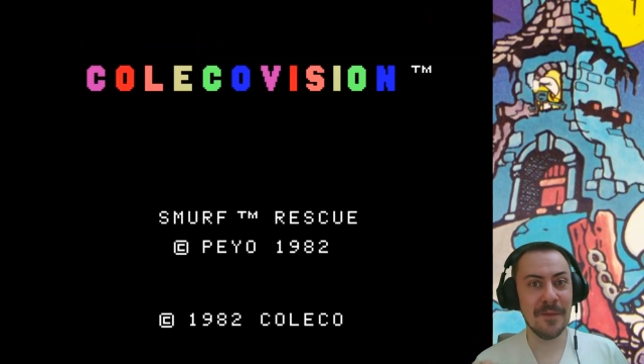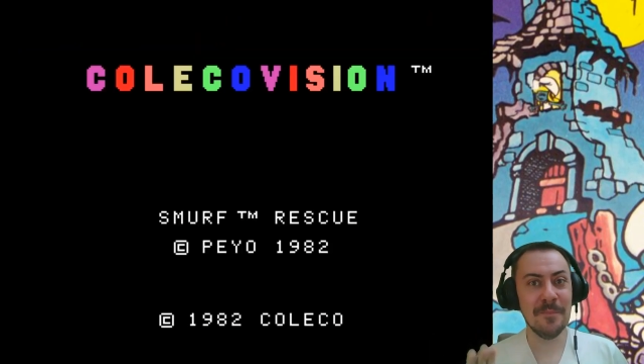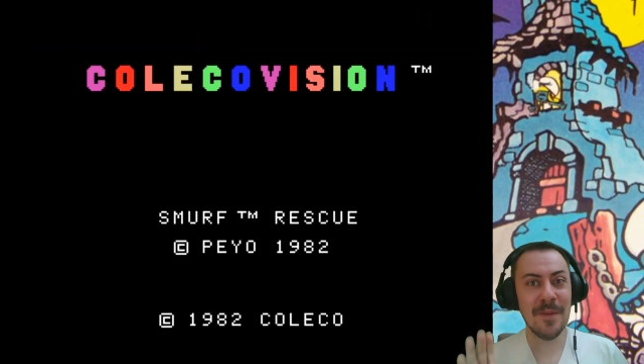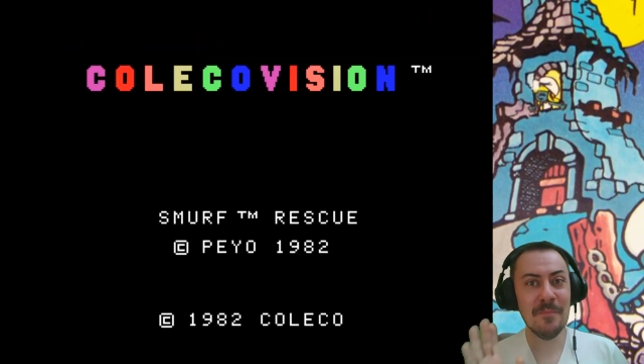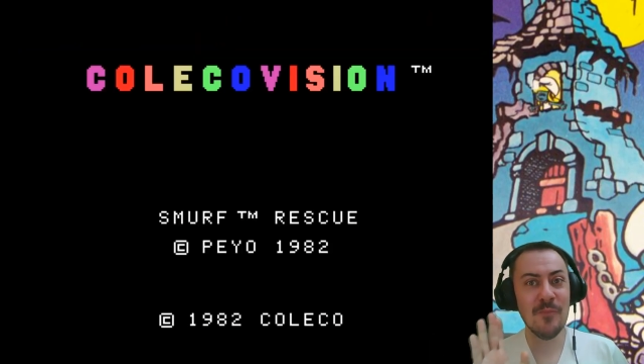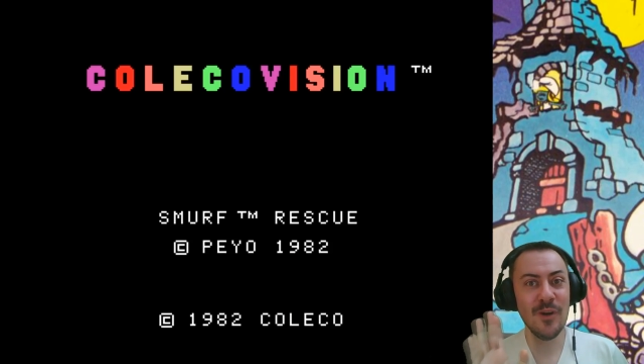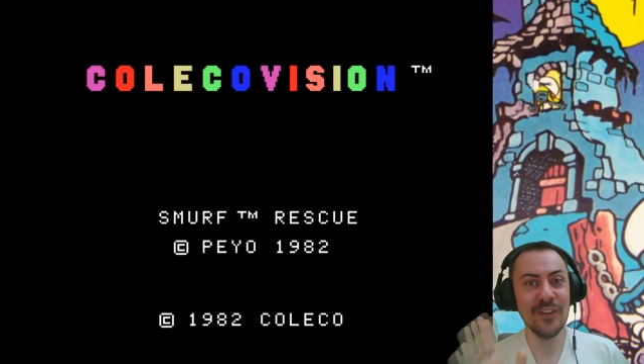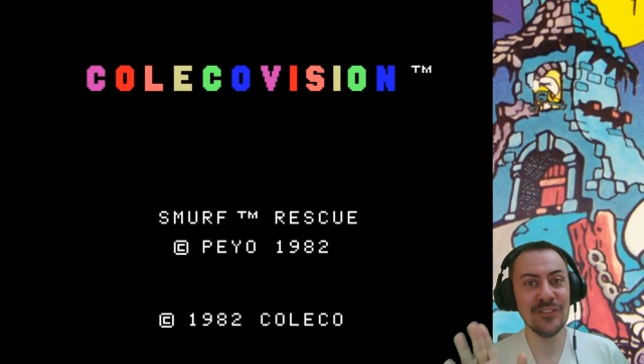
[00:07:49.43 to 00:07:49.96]
Hein.
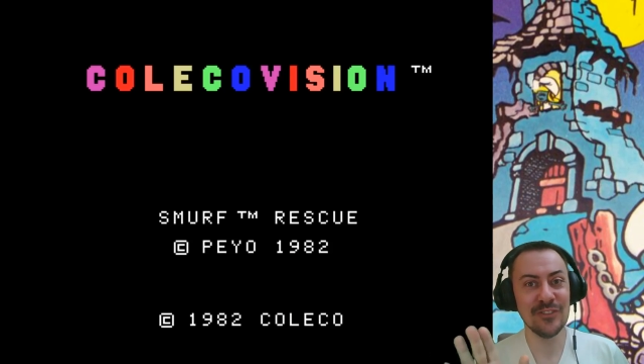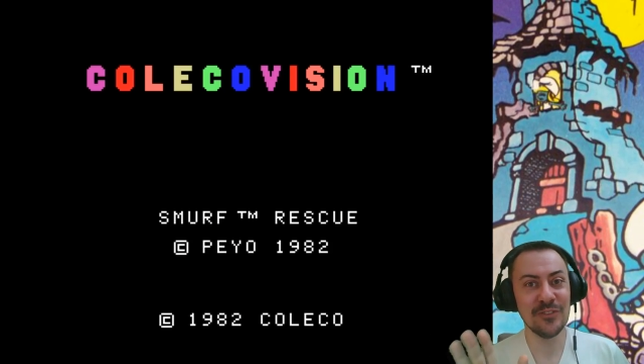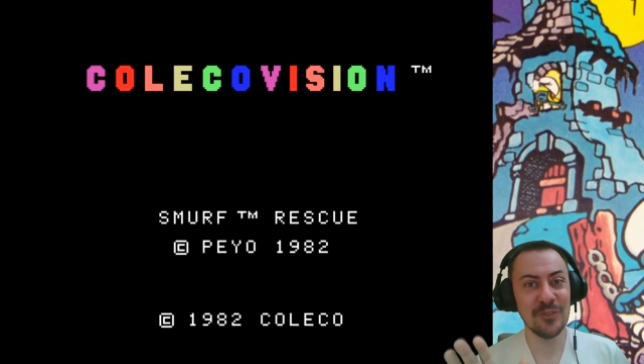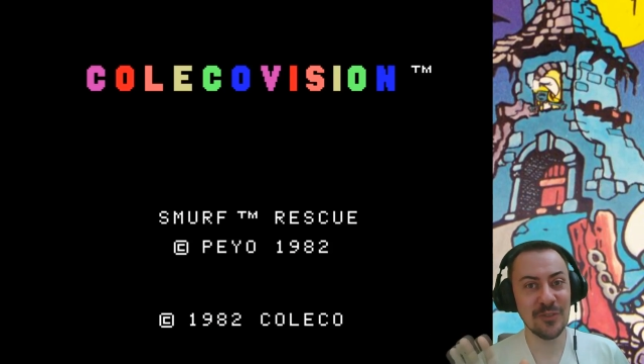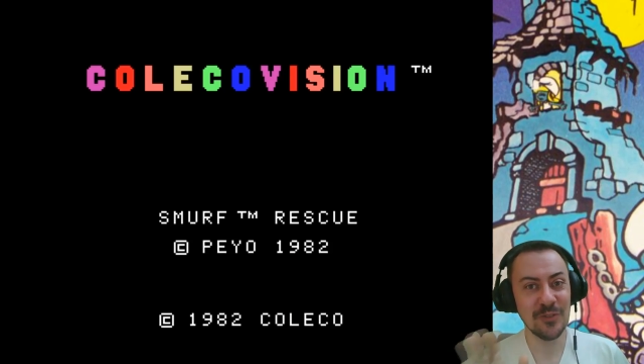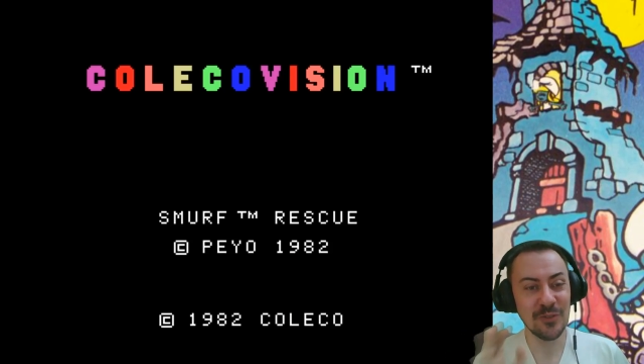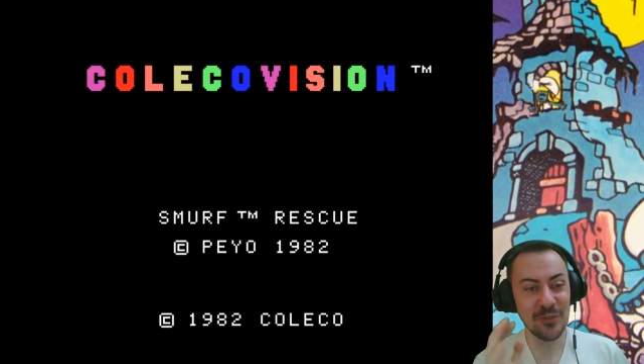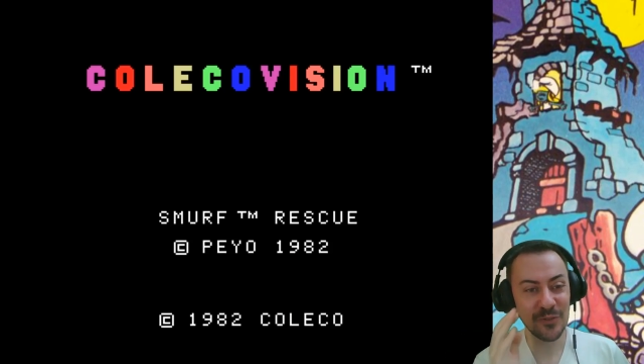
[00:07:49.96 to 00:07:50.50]
Même moi,
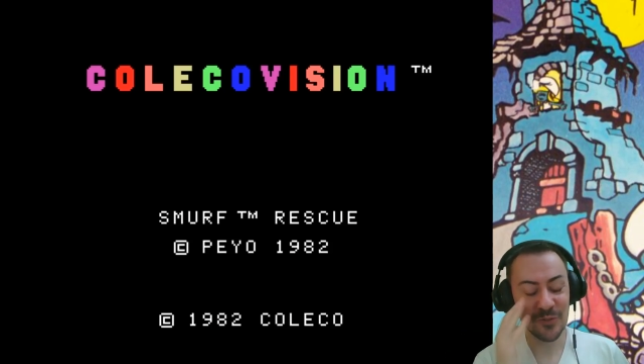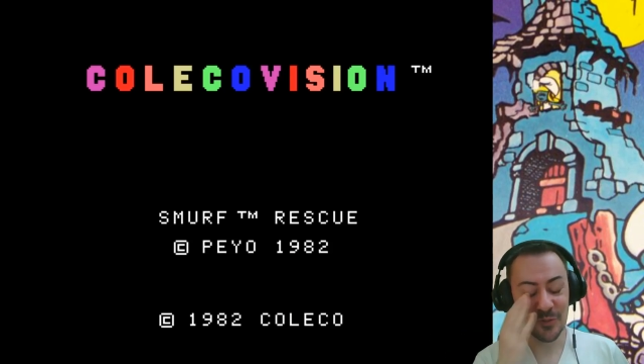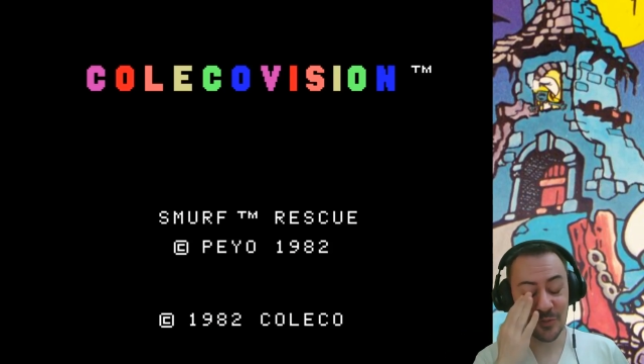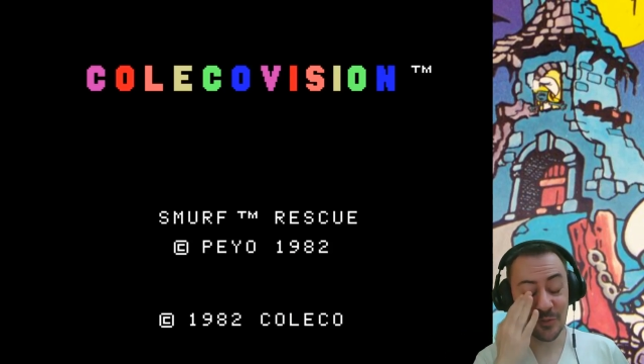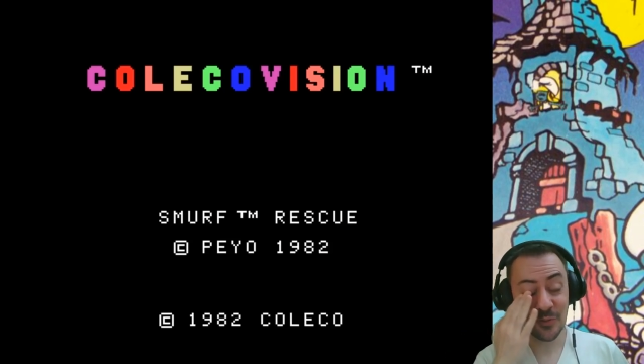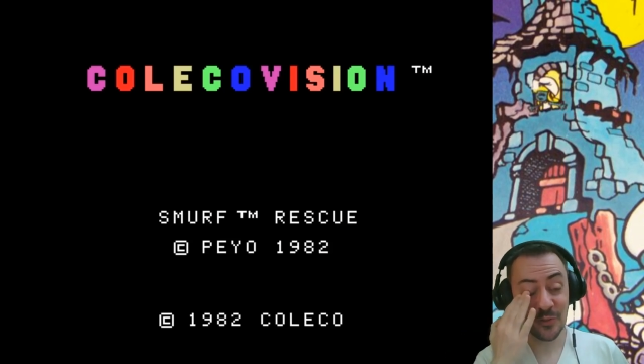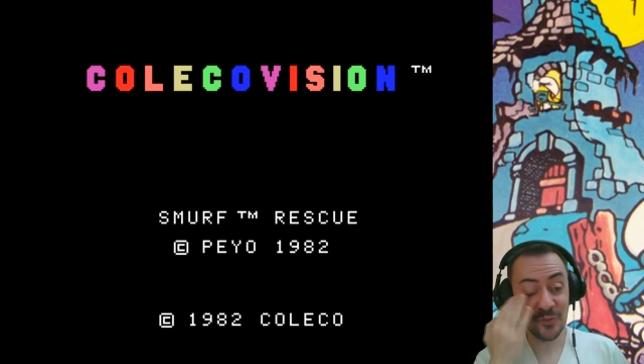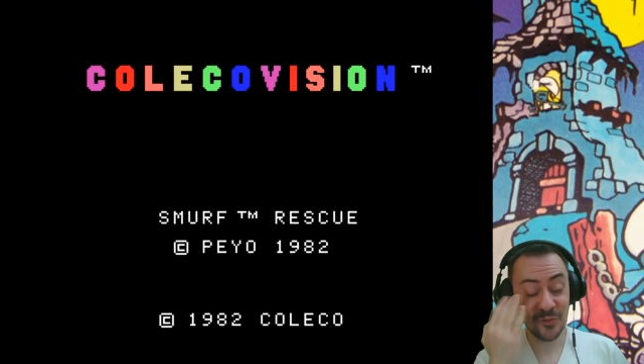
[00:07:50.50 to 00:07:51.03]
je
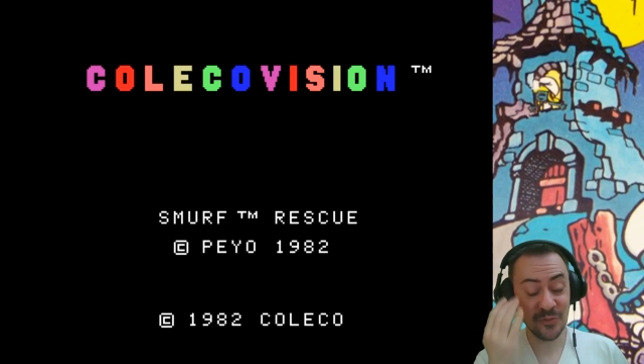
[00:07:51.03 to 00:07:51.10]
je,